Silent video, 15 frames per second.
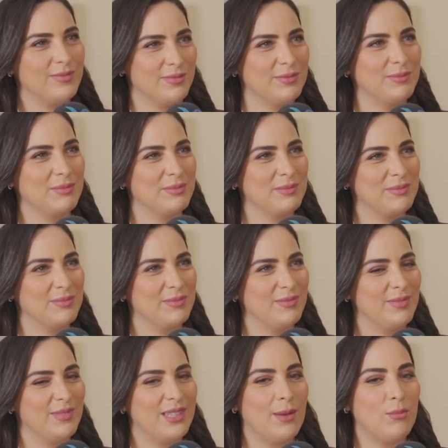امم
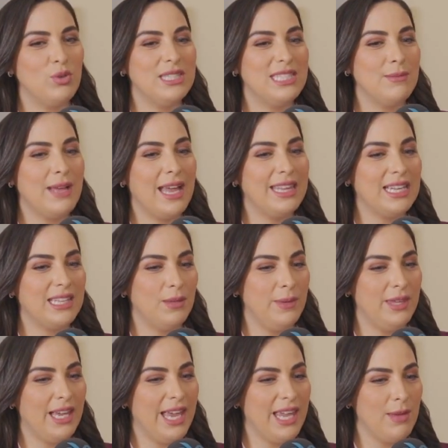طب وانت بقى انك
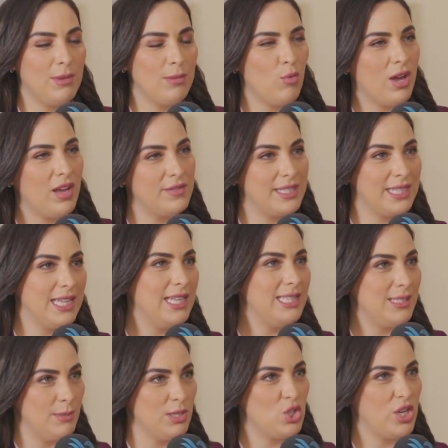تبقي جايه من محافظه تانية
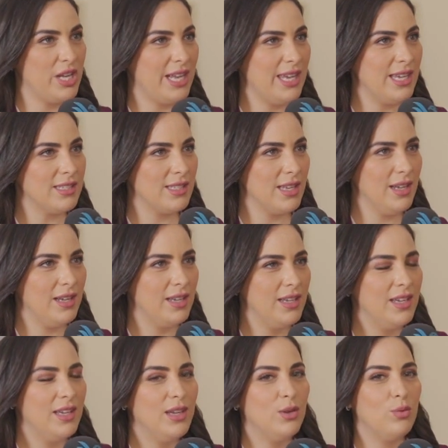انت من الشرقيه صح
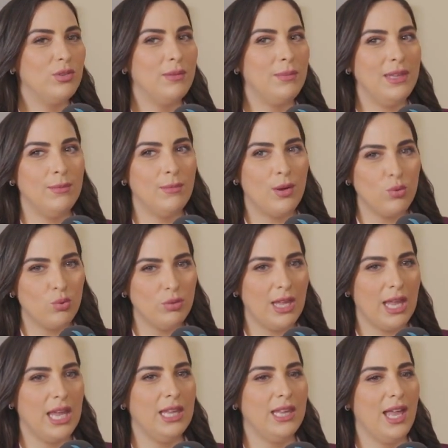اه وتبقي موجوده
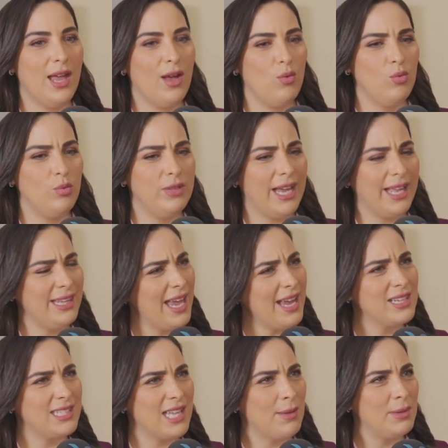هنا ويعني
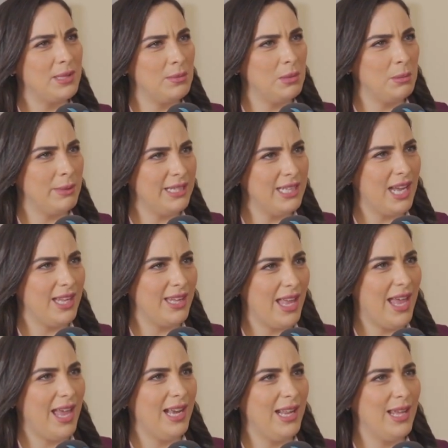حاجه صعبه تبقي بعيده عن
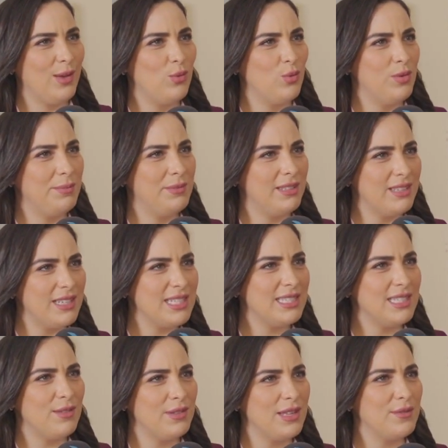اهلك
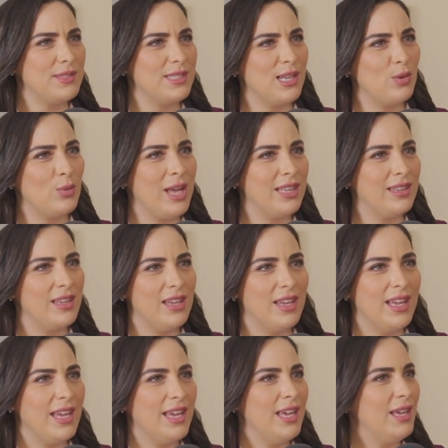وبتدرسي في نفس الوقت
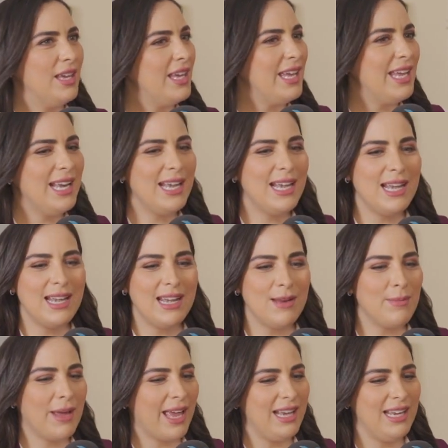ايه اللي
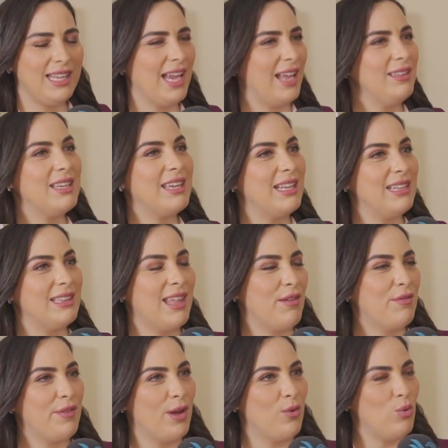مخليكي عندك
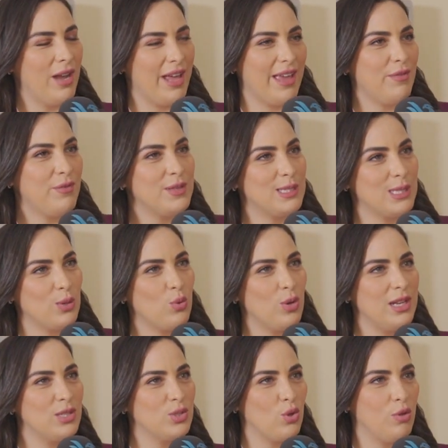الدافع والحافز
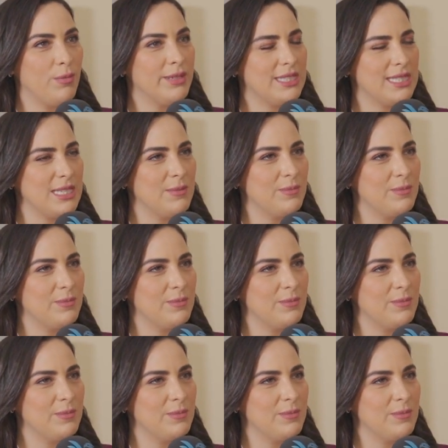لكل الصعوبات دي